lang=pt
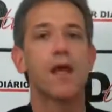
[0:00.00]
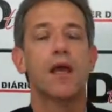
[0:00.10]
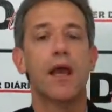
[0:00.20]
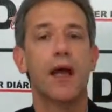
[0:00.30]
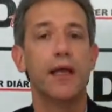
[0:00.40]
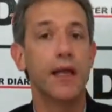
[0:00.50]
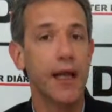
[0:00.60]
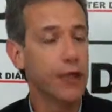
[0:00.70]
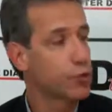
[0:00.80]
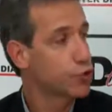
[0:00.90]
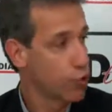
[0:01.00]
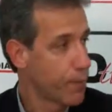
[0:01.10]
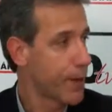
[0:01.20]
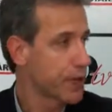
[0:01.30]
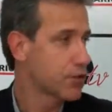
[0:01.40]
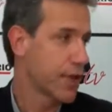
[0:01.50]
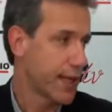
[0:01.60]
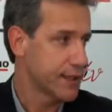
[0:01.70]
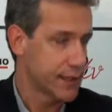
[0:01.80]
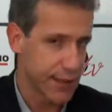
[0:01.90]
é, e leitos
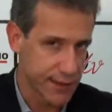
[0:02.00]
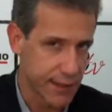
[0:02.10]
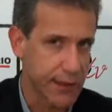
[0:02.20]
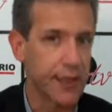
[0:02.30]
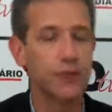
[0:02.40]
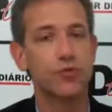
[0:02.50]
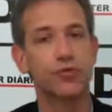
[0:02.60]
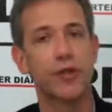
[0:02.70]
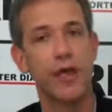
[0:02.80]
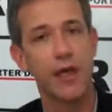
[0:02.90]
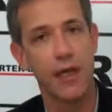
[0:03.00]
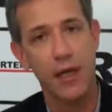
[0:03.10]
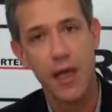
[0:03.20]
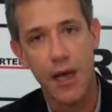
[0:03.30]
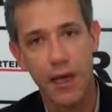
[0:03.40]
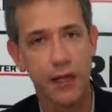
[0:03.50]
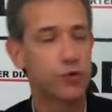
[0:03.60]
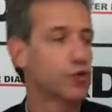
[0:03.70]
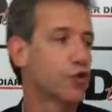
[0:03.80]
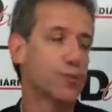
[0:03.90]
operacionais, 60 leitos de UTI,
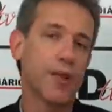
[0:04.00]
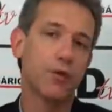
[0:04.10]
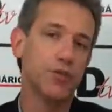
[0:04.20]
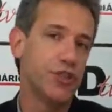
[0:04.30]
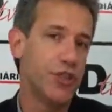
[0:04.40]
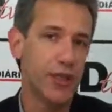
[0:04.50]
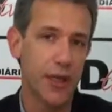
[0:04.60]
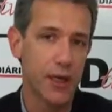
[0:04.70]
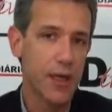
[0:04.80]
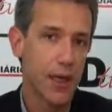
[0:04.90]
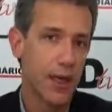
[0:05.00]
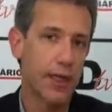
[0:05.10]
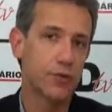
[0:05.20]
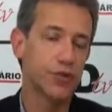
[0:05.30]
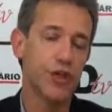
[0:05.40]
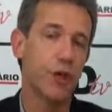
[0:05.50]
leitos de hospital dia, leitos de